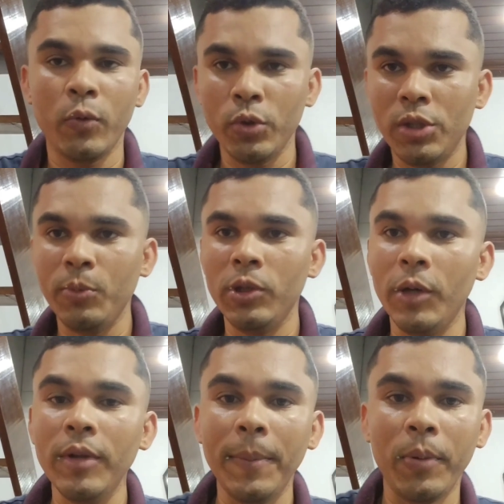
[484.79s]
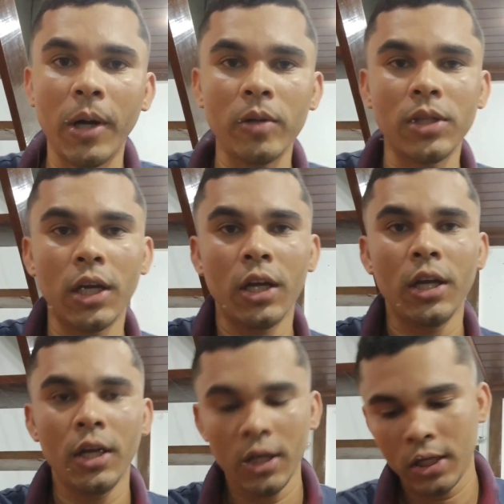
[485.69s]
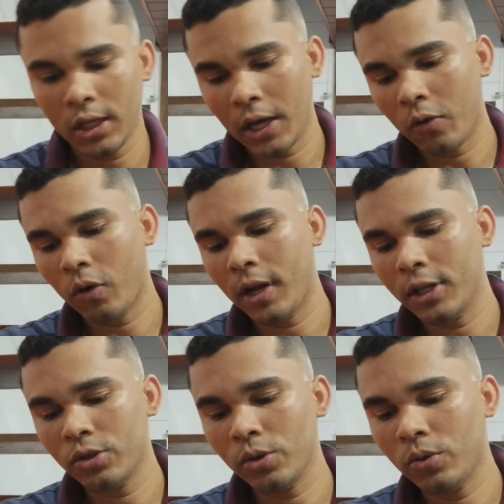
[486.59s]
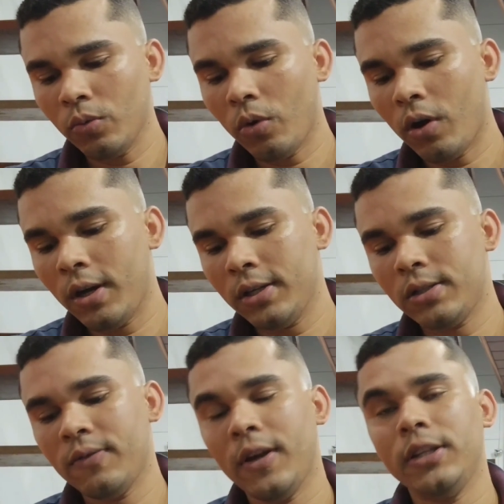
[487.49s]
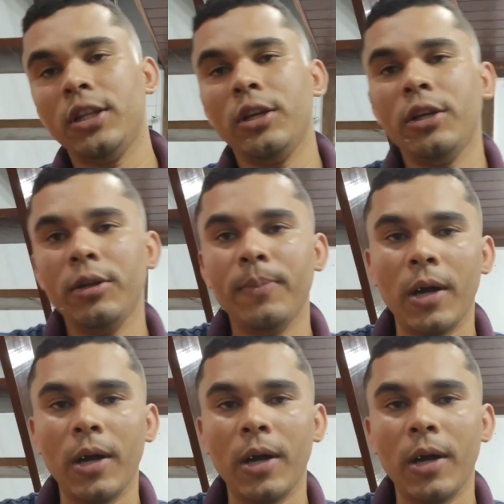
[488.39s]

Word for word: Último não, né? Por causa que agora às 8 horas vai ter.